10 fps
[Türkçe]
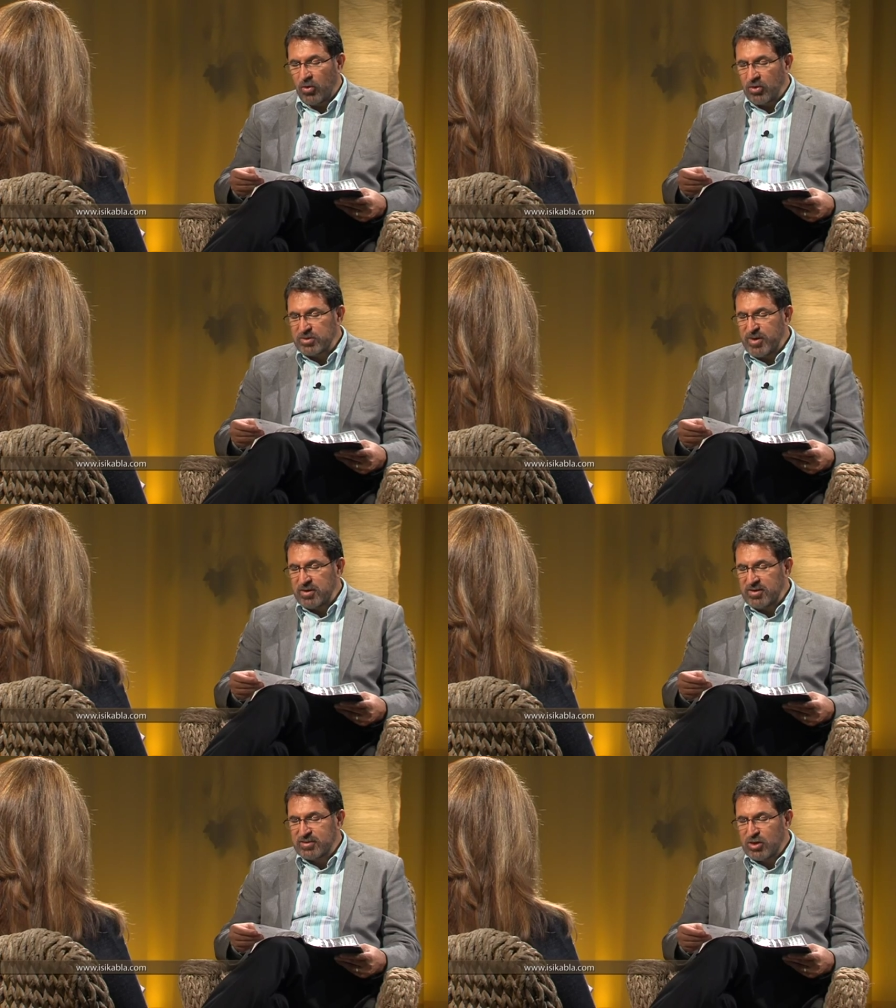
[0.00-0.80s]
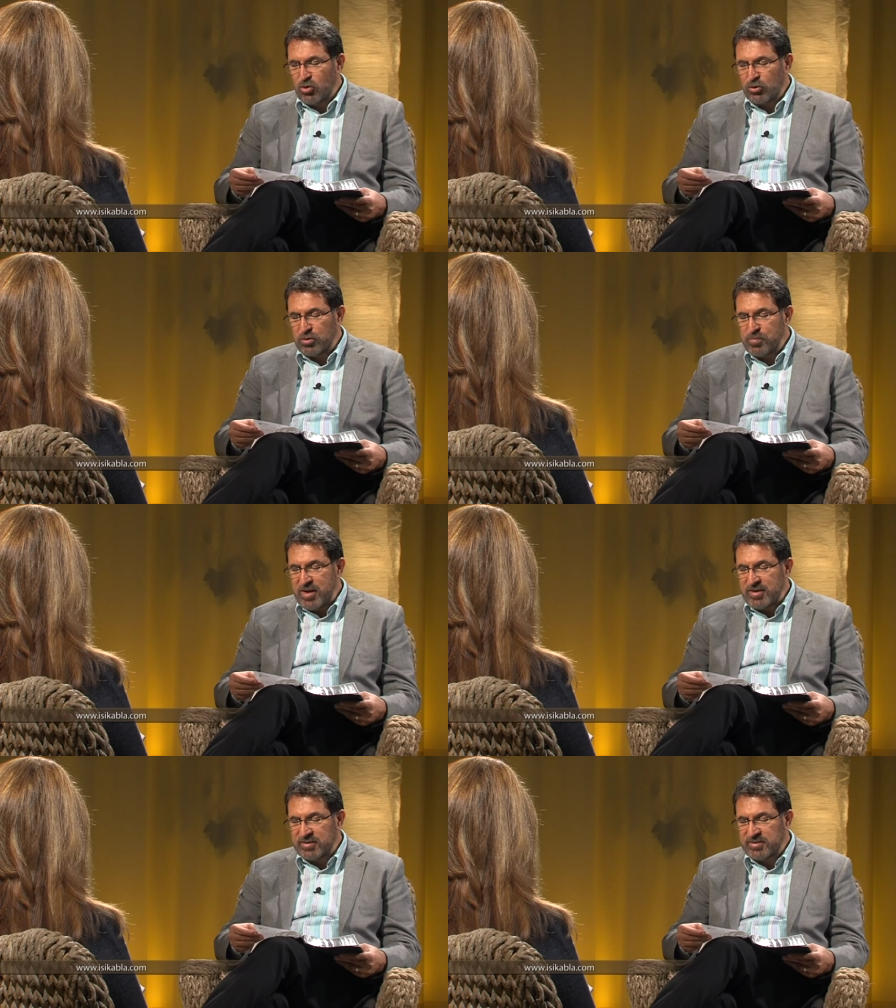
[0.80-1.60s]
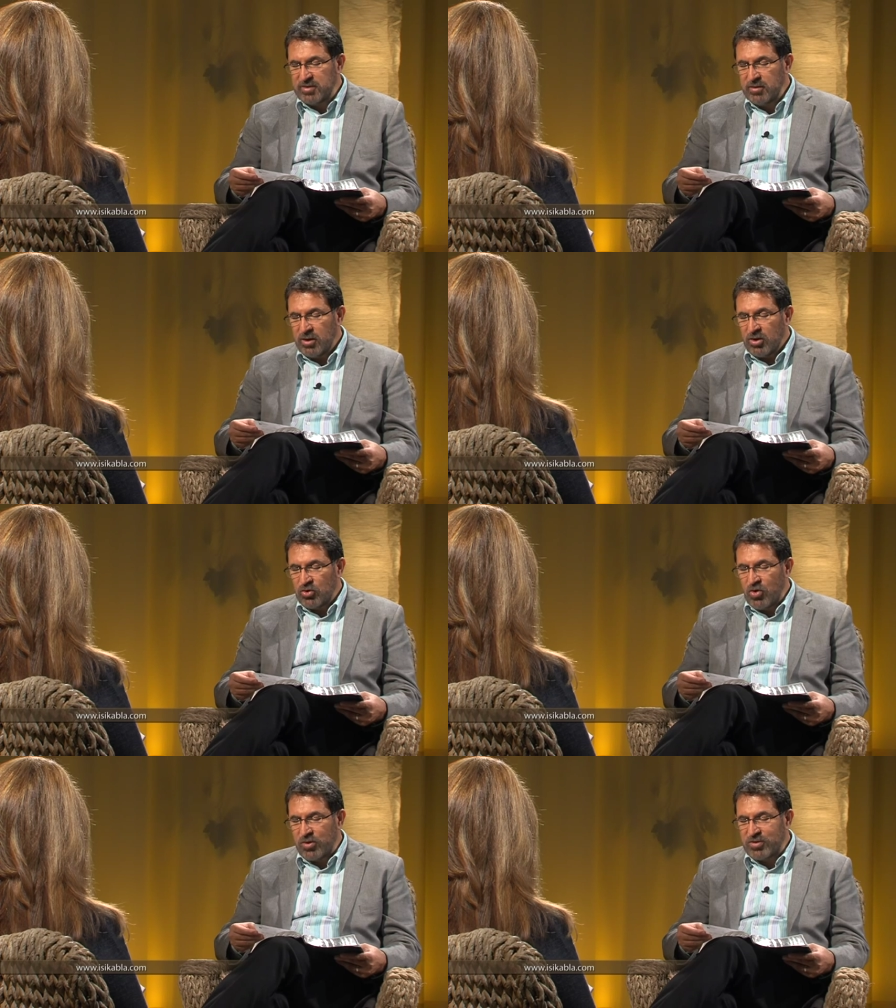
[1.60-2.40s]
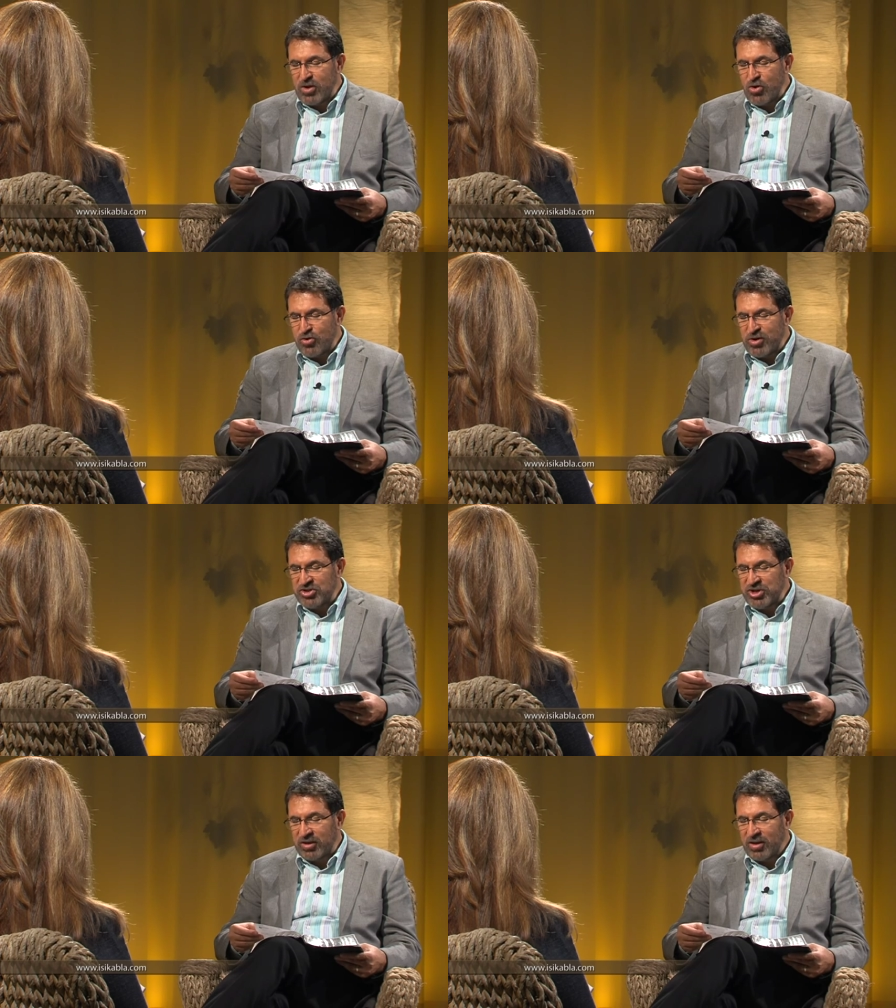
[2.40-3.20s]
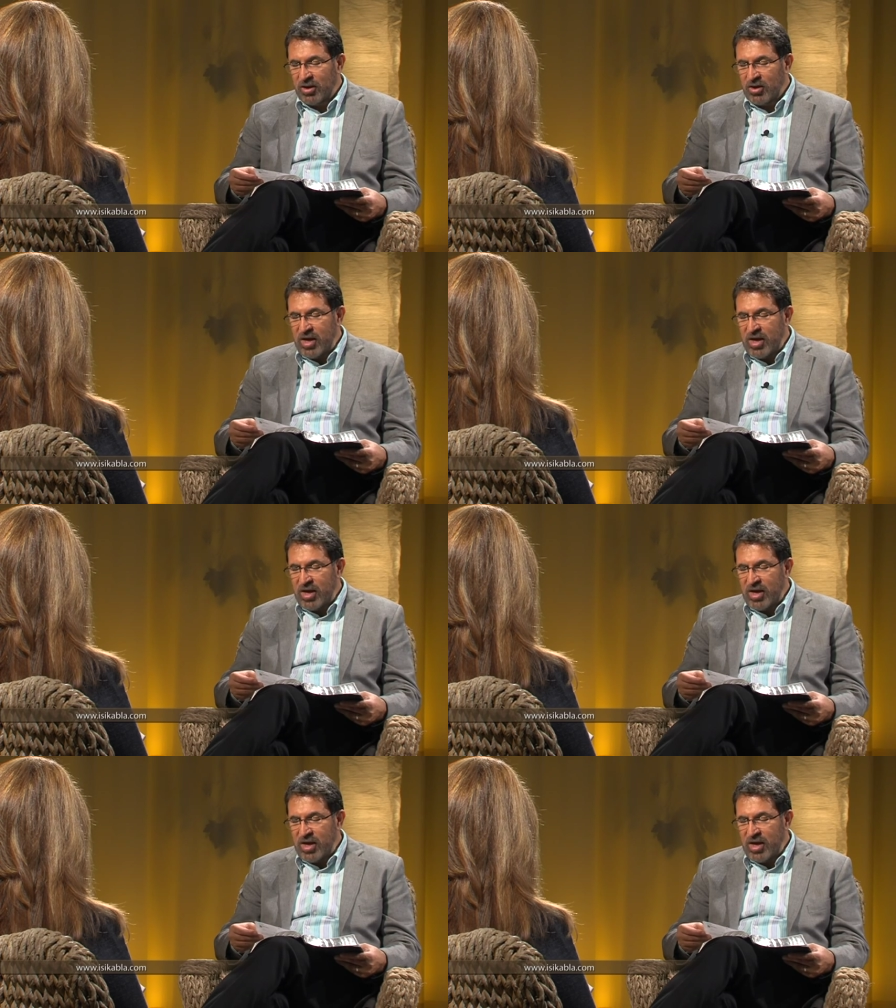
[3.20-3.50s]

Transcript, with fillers: O zaman insanoğlunun belirtisi gökte görünecek.